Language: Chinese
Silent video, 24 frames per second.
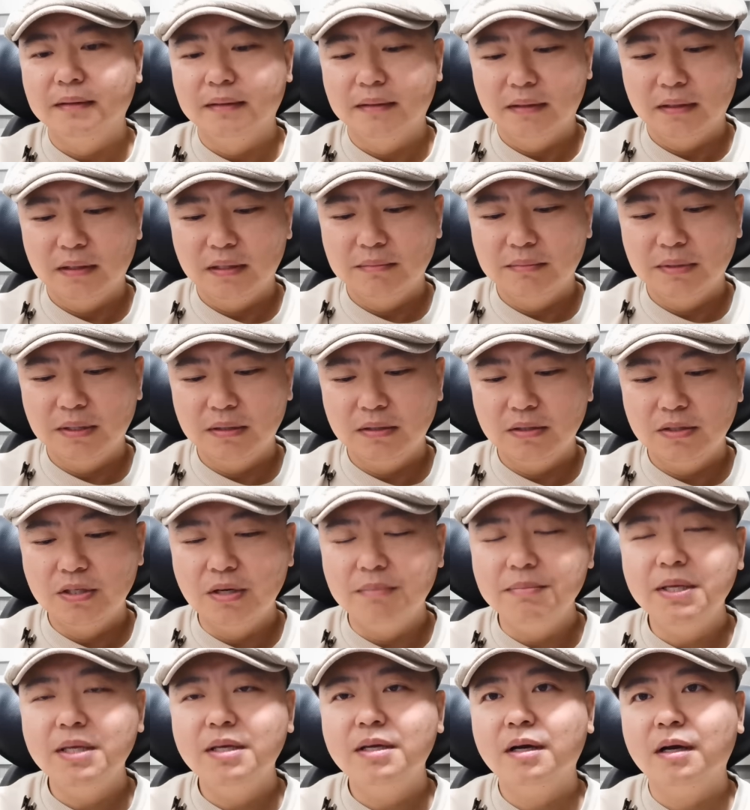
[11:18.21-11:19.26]
那么，人
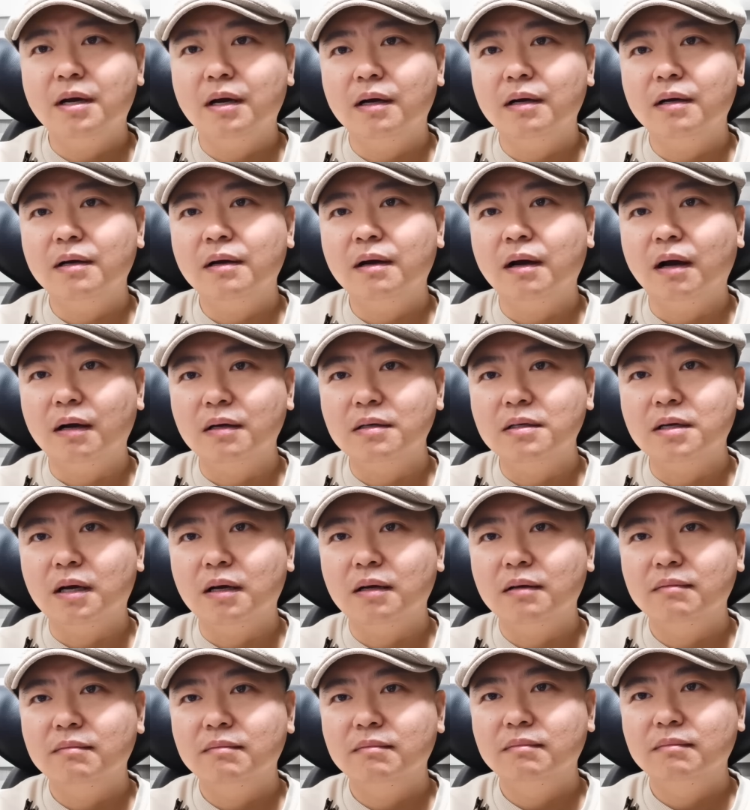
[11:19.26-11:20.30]
民银行行长
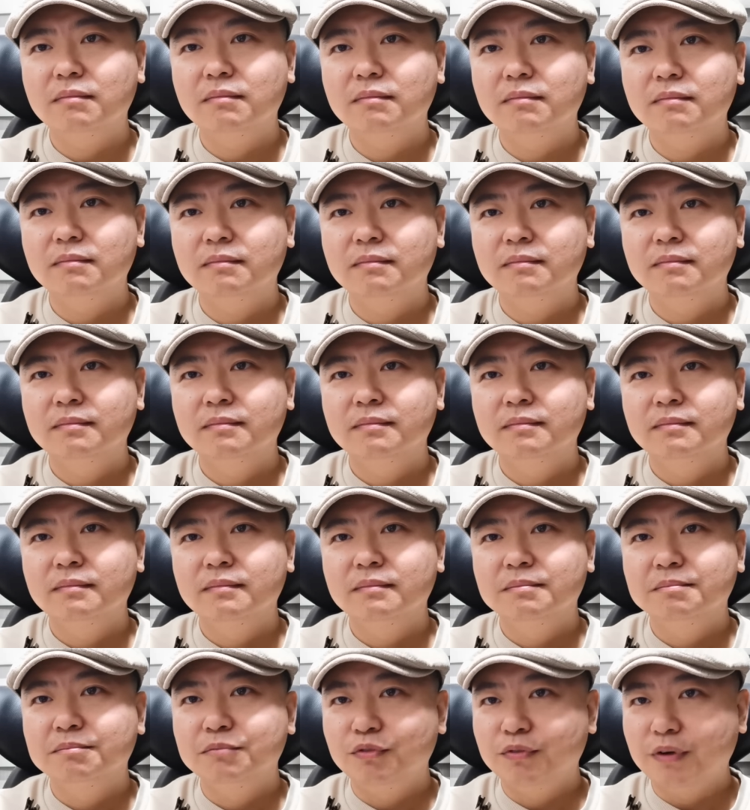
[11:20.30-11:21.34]

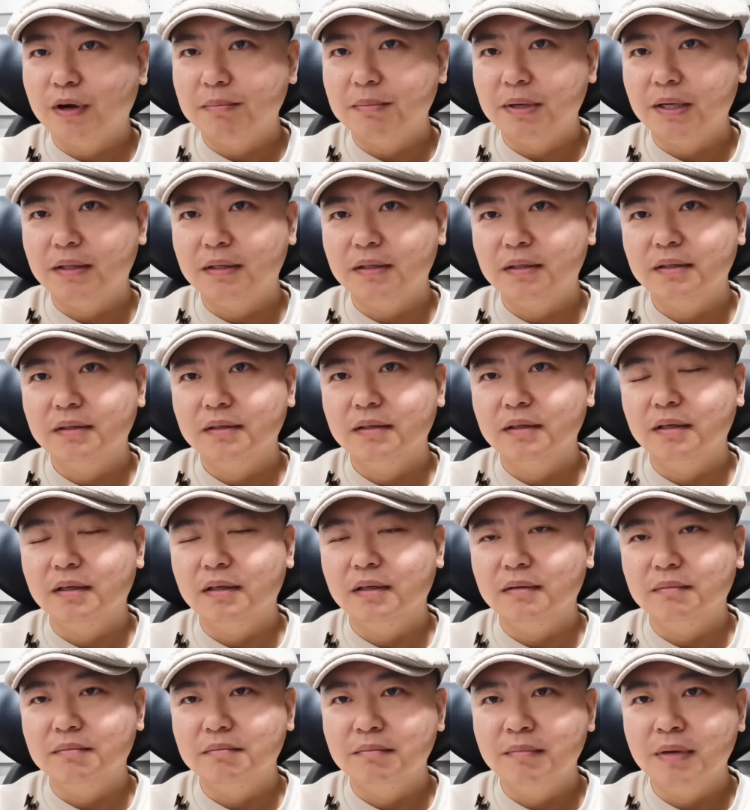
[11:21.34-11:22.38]
不反美的啊，
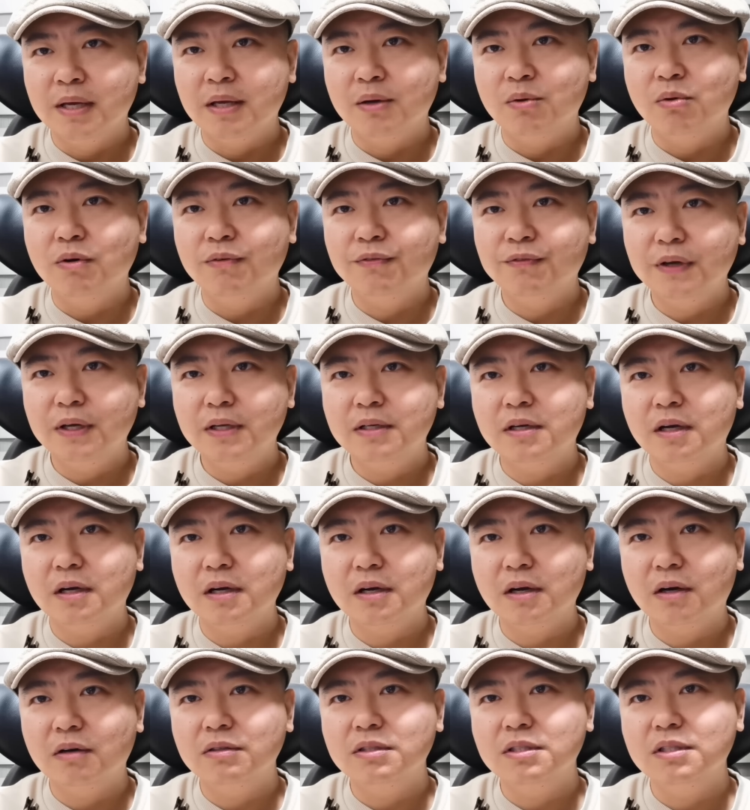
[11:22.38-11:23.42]
美国非常
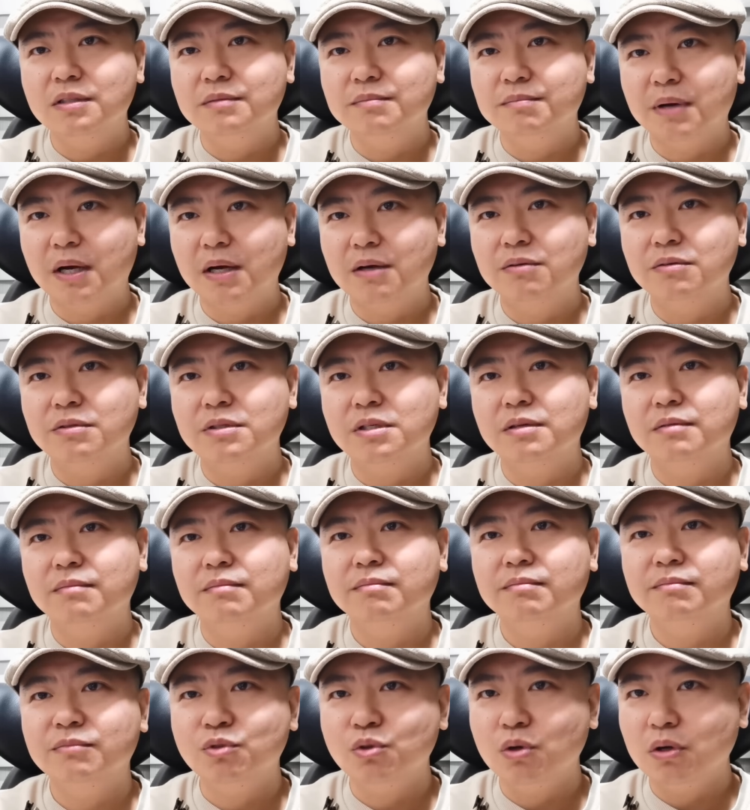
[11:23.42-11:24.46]
高兴。潘功胜
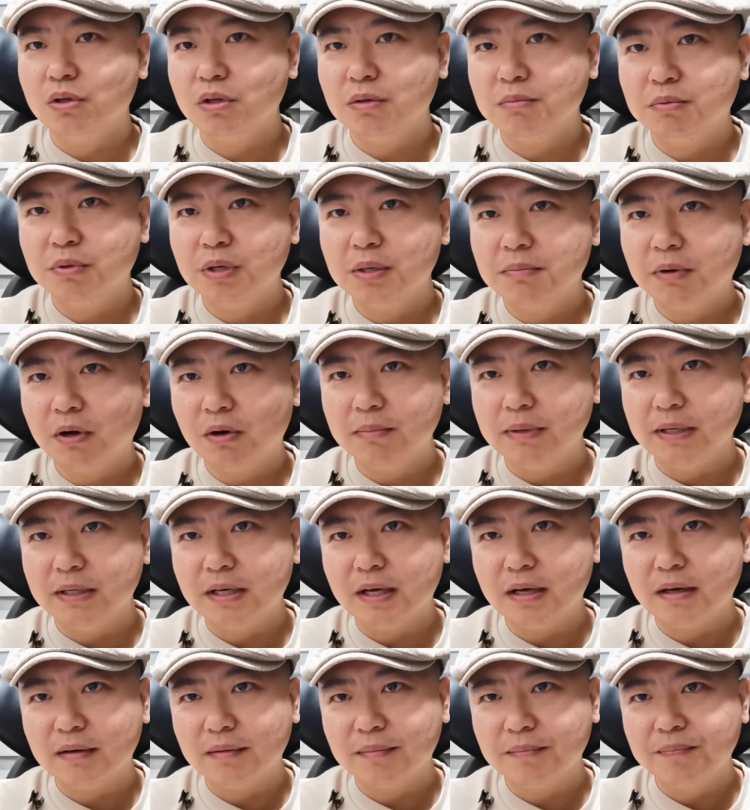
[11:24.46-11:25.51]
绝对不会抛美
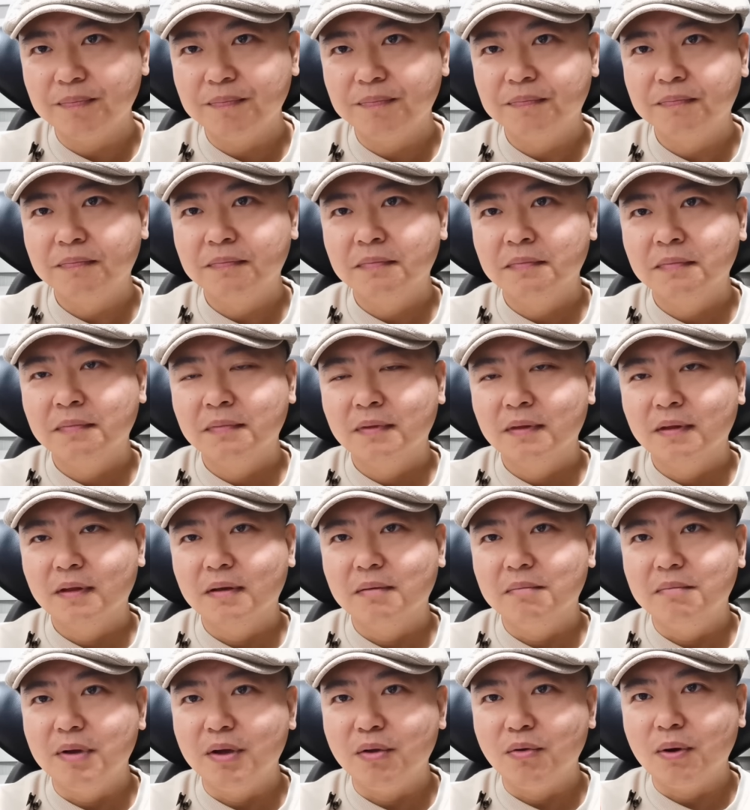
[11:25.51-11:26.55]
债，
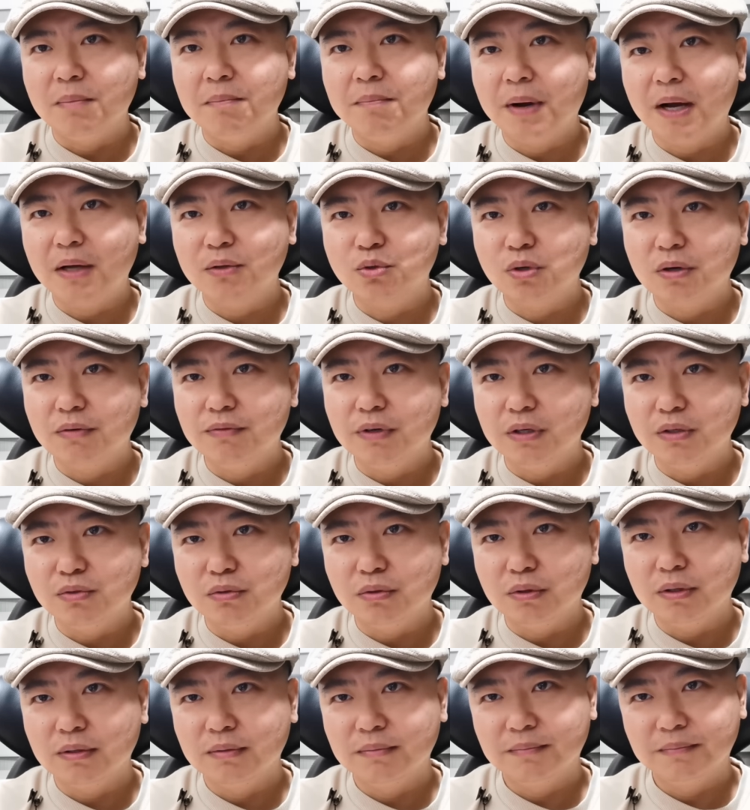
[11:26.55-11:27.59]
美元霸权稳住
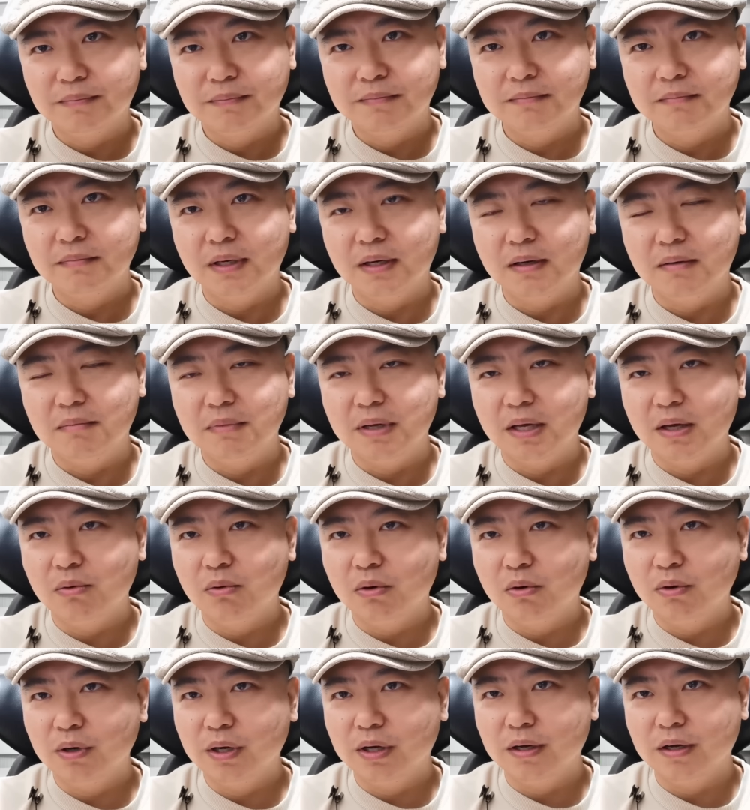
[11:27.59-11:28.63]
了啊，美国
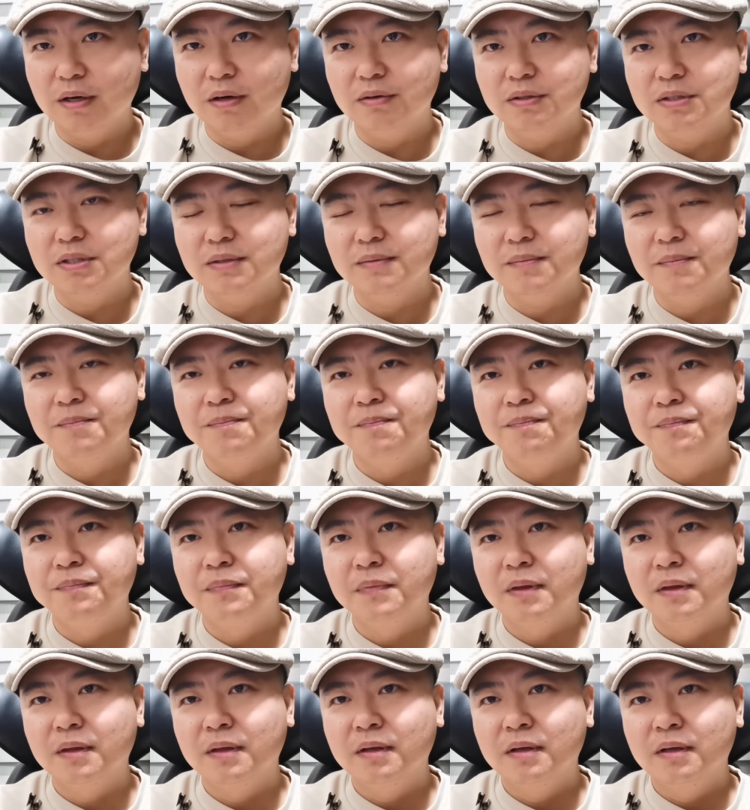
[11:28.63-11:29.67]
会很高兴。
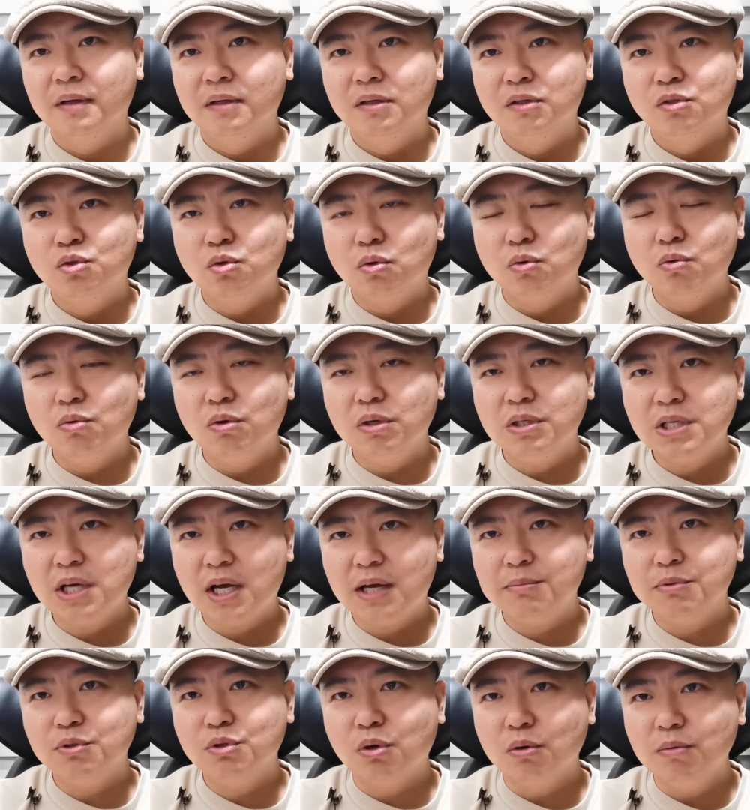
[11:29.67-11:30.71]
中国下
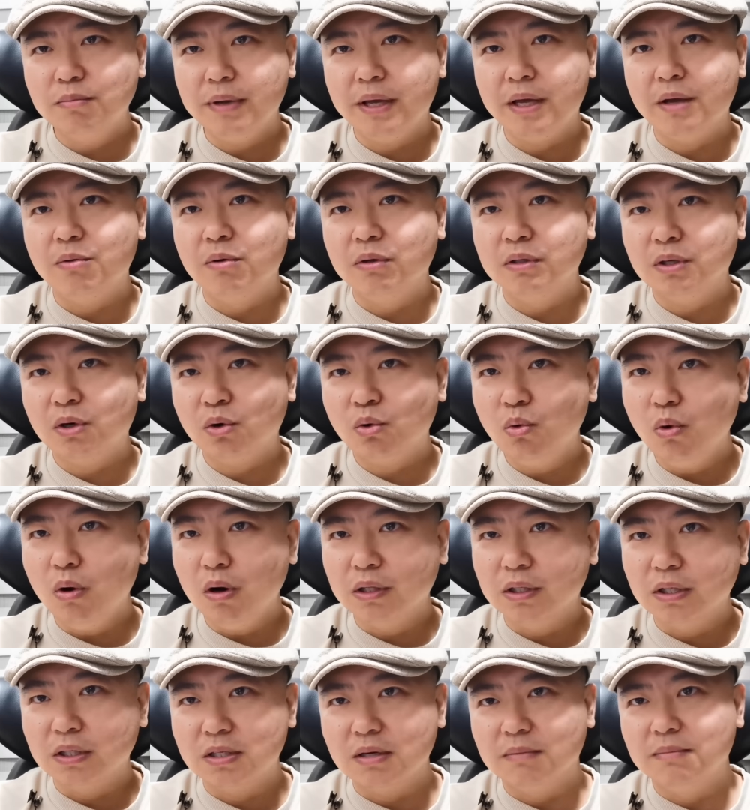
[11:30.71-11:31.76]
一步从美国那儿获
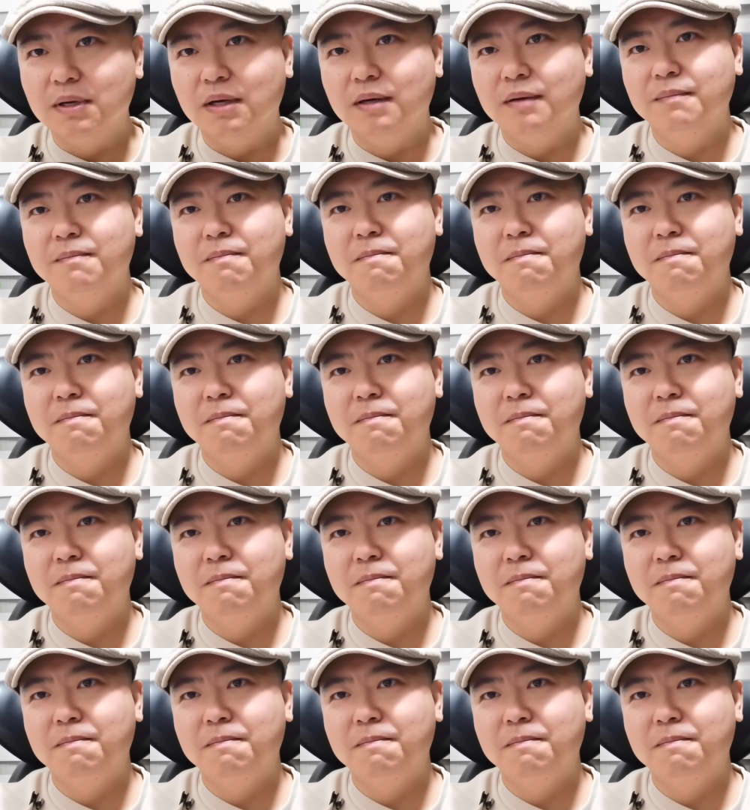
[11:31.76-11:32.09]
得什么？